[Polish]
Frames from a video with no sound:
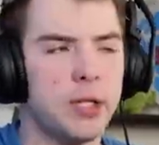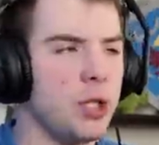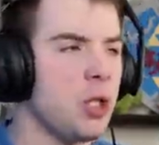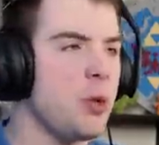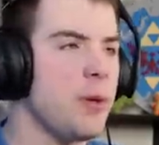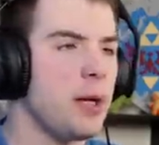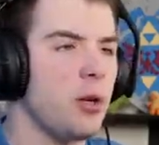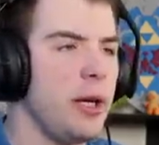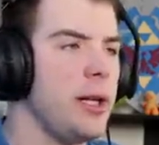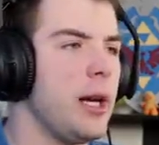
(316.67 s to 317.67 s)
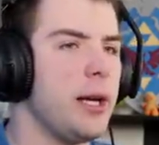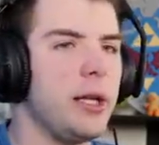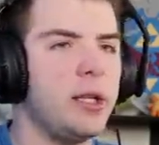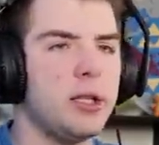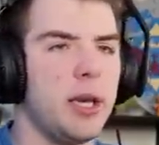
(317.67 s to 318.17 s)
jesteśmy na kolejnej
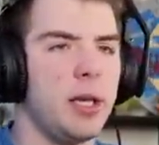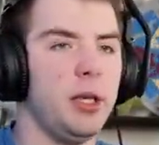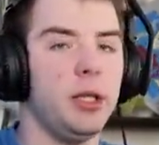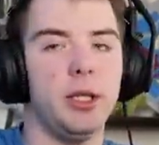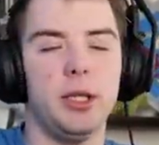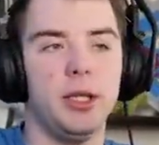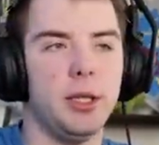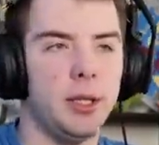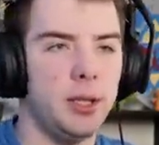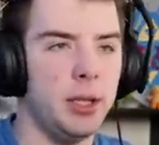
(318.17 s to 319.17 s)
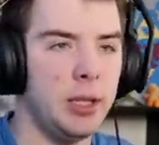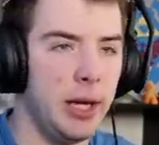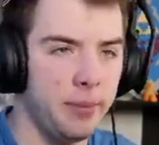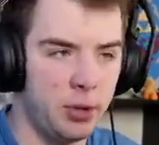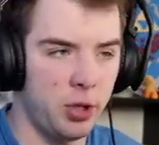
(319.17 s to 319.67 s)
arence i
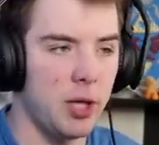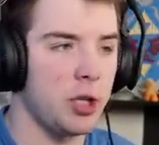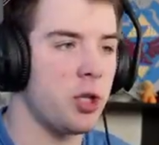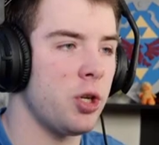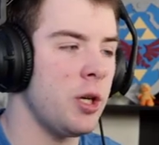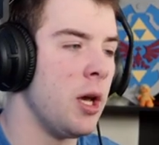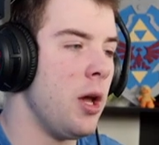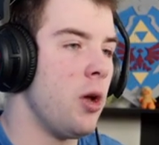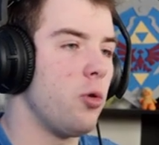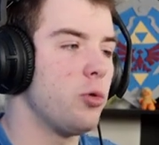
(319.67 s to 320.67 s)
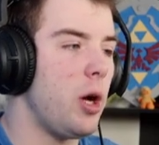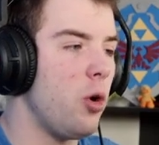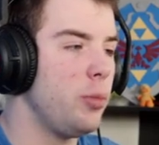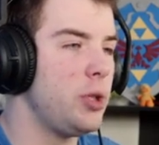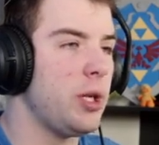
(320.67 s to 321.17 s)
gramy 3 na 3
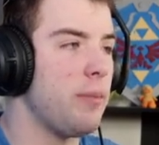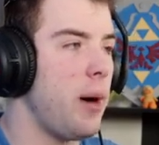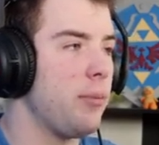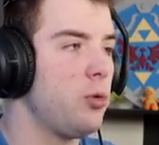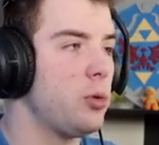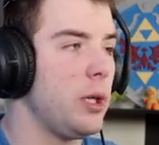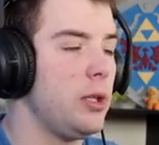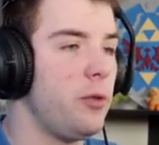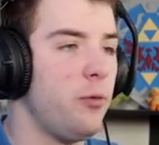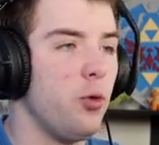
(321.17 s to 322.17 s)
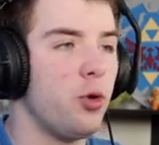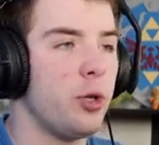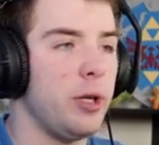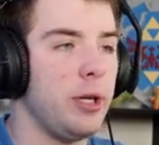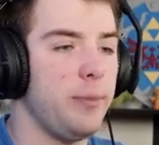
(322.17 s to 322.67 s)
Udało mi się, mam tutaj
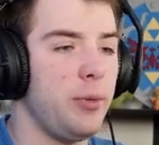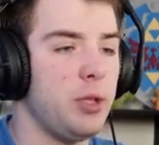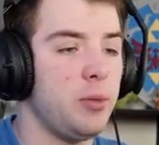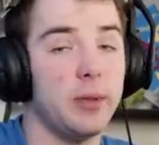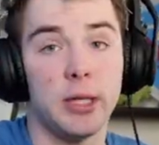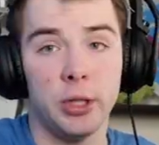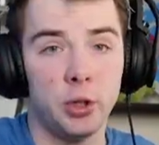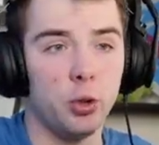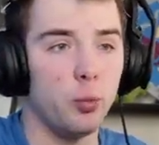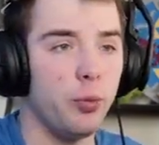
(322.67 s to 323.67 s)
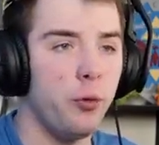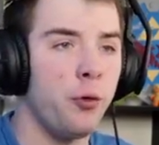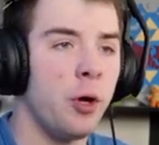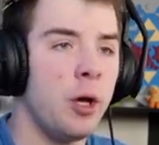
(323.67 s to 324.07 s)
dwóch, e, powiedzmy, takich nubów